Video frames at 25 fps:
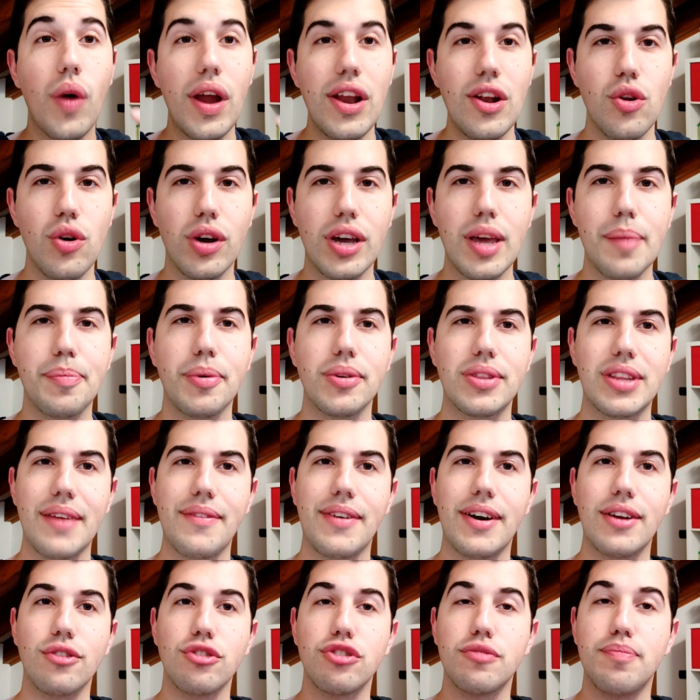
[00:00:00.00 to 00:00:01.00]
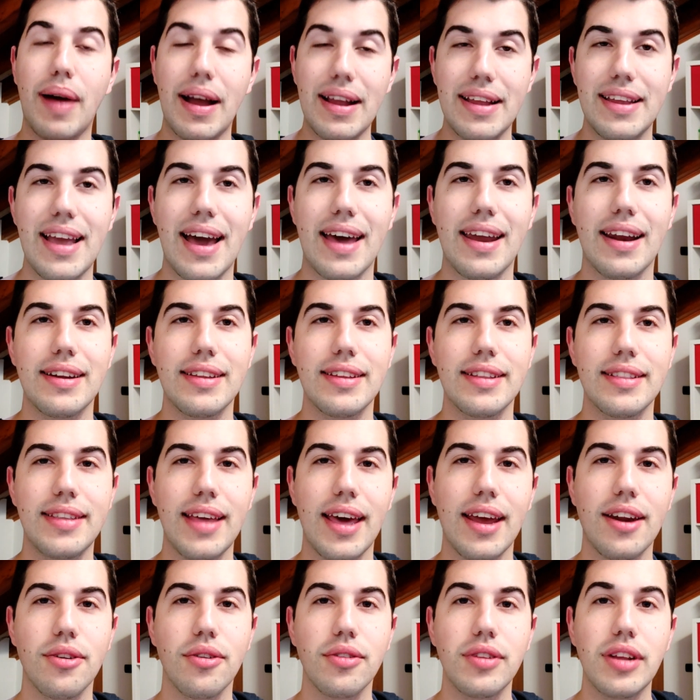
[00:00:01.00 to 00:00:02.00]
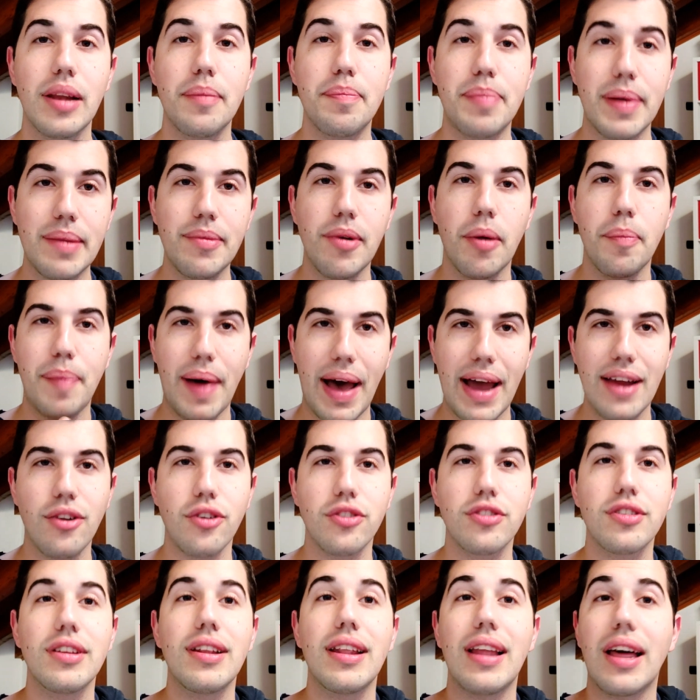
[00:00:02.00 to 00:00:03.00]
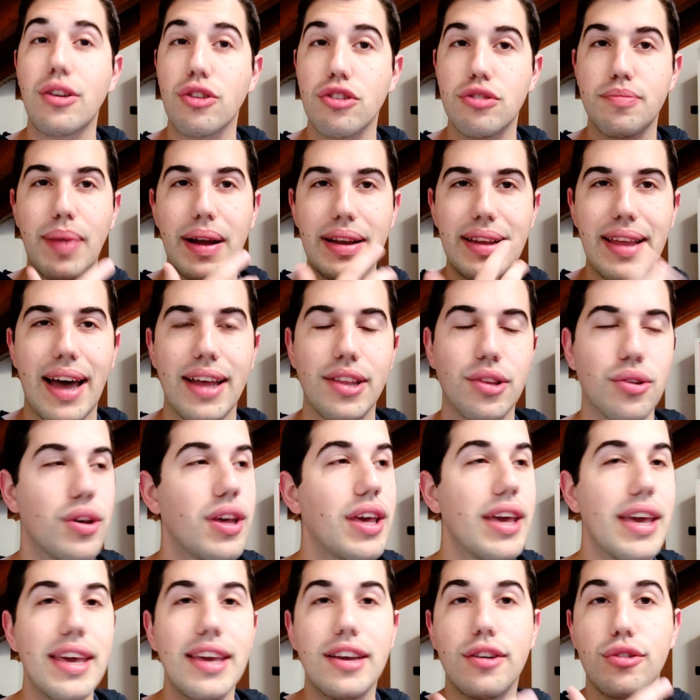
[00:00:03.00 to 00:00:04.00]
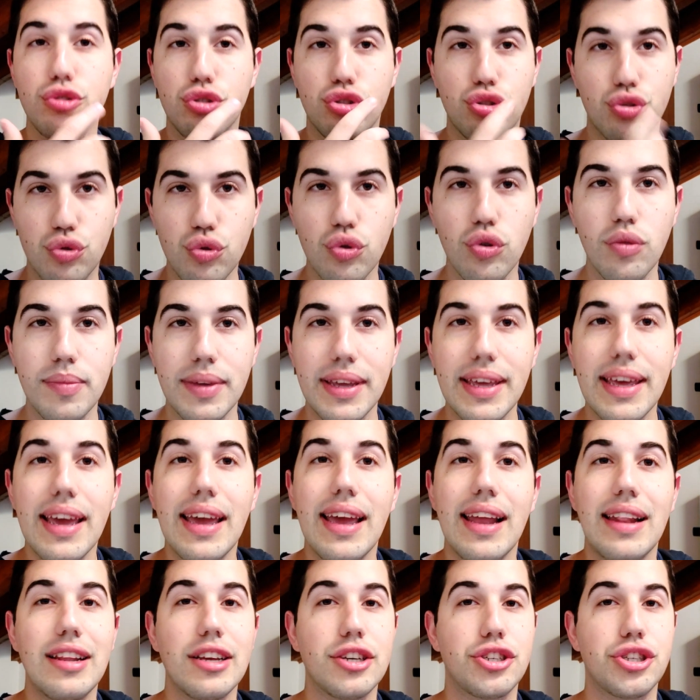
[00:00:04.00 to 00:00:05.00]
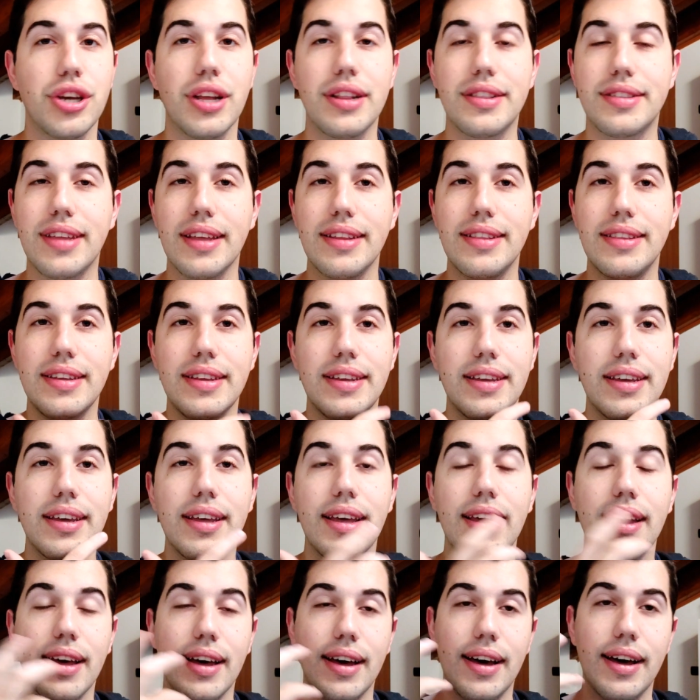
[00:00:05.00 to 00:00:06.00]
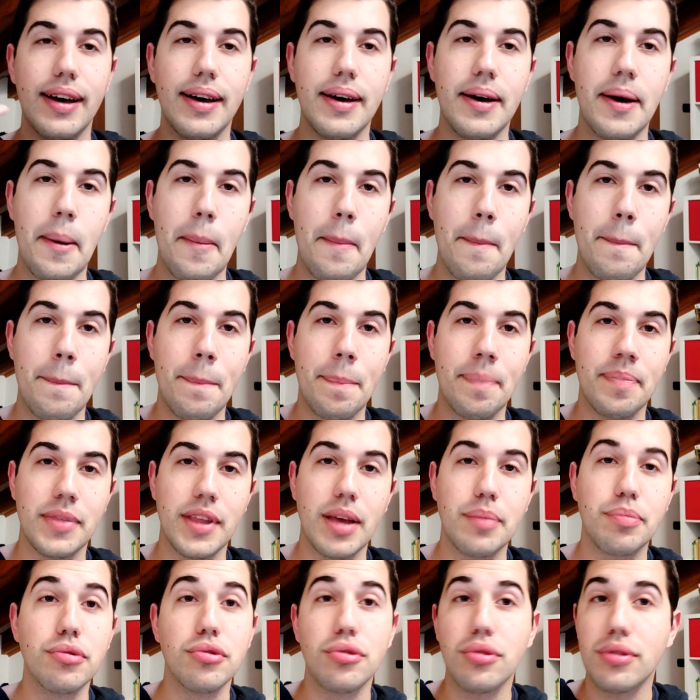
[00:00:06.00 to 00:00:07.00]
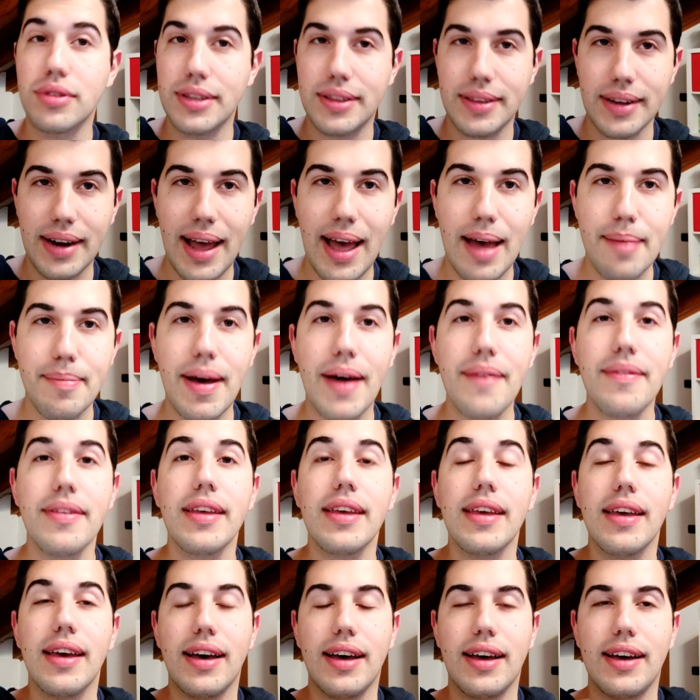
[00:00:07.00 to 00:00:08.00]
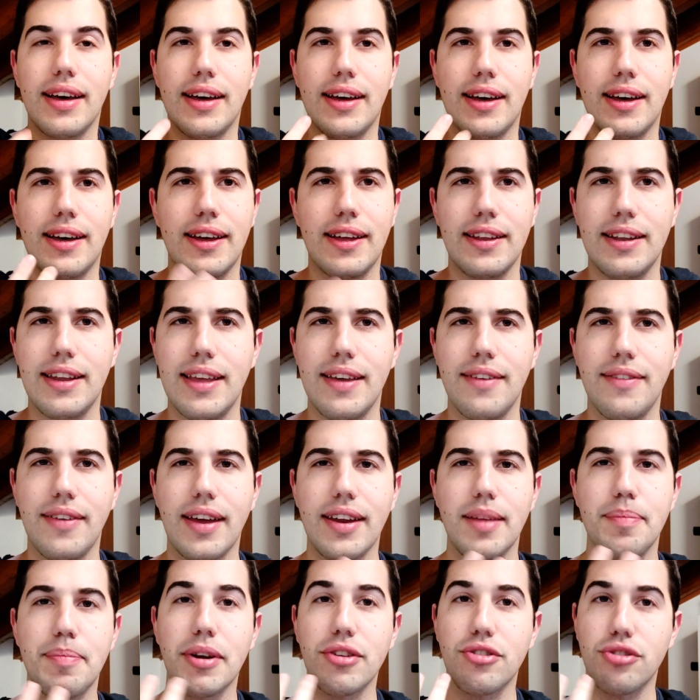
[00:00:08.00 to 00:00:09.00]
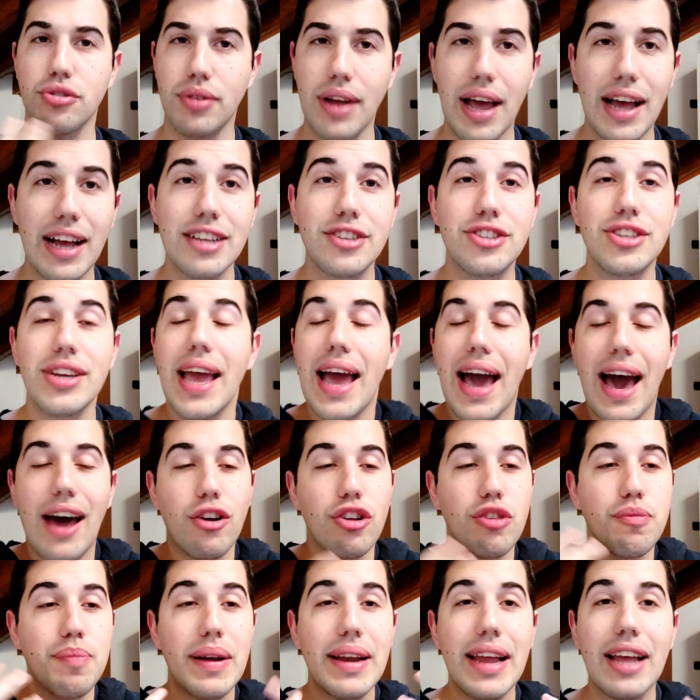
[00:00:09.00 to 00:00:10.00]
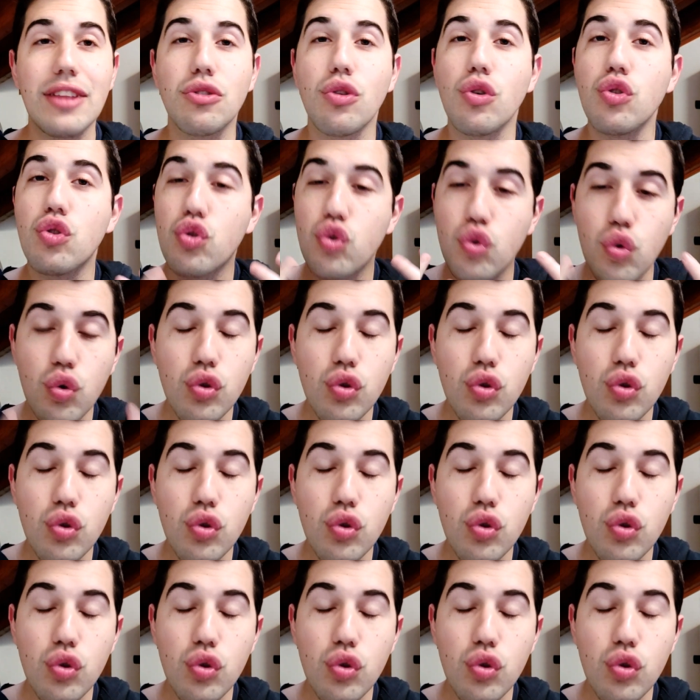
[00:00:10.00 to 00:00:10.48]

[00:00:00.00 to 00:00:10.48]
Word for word: quello che potevano sbagliare all'interno del primo pilot l'hanno sbagliato i costumi, le scelte di, um, appunto, di trama, uh, i vari personaggi. Hanno sbagliato